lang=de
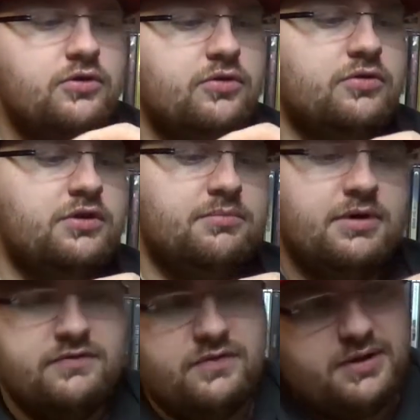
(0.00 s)
Und dann
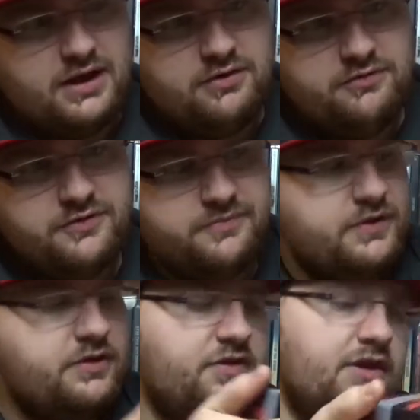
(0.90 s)
machen wir mal auf.
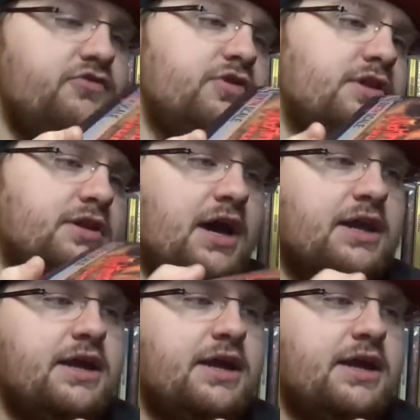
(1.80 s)
An der Seite steht A